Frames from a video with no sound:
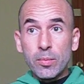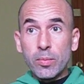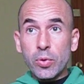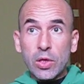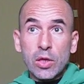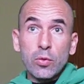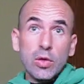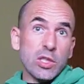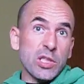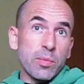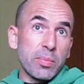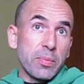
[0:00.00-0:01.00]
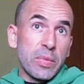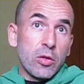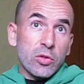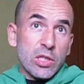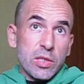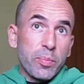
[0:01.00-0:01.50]
porque tú em,
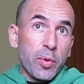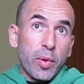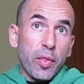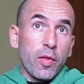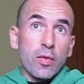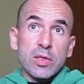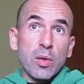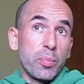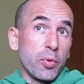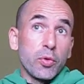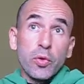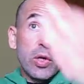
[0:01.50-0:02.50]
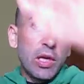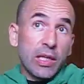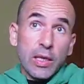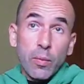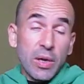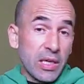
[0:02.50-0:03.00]
los has, has empobrecido hasta un punto en el
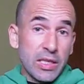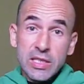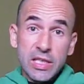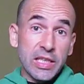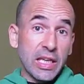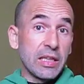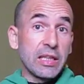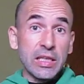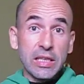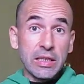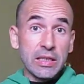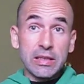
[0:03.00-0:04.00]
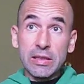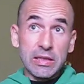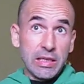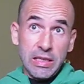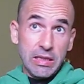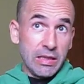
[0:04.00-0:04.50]
que igual ni siquiera tienen,
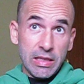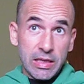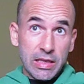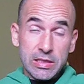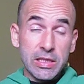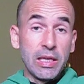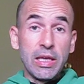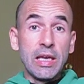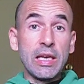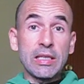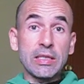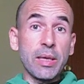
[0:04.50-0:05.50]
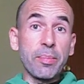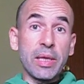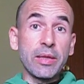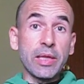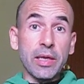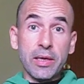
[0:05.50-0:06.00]
tienen tierras en las que
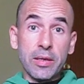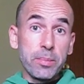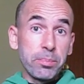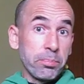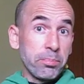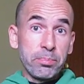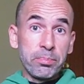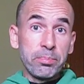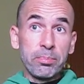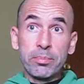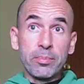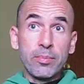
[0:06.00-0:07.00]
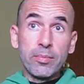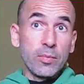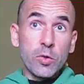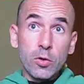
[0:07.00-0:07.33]
plantar Mm,